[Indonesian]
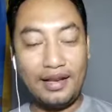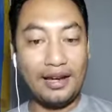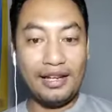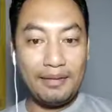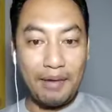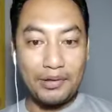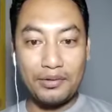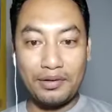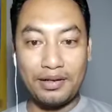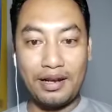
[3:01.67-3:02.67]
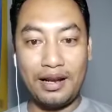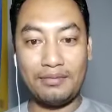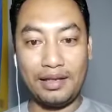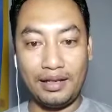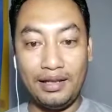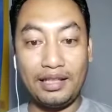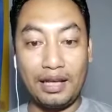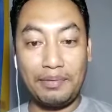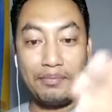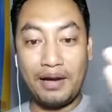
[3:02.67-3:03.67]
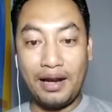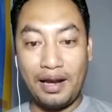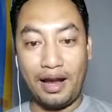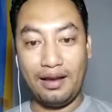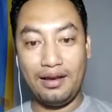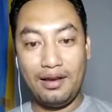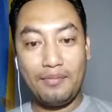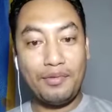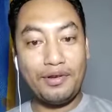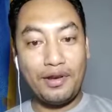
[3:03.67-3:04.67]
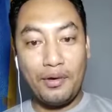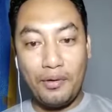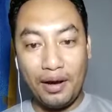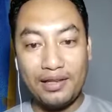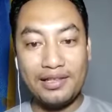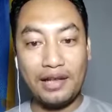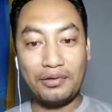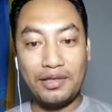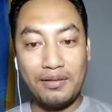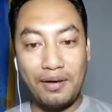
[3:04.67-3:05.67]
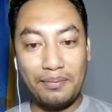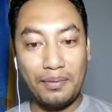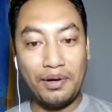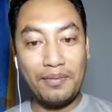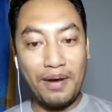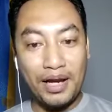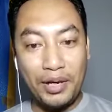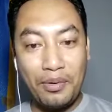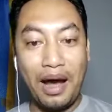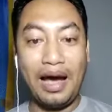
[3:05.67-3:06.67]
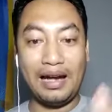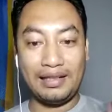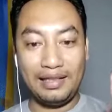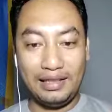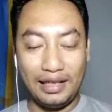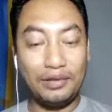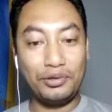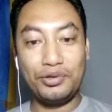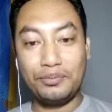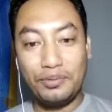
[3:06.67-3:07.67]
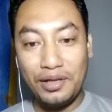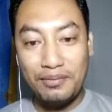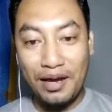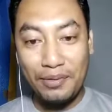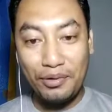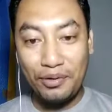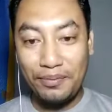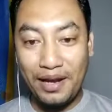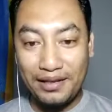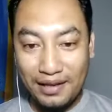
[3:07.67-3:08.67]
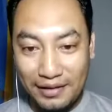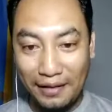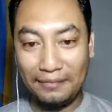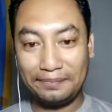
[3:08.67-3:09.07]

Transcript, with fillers: yang ingin masuk ke dalam ini tetapi mereka punya uang 150 dibagi dua artinya 75 ribu rupiah saja.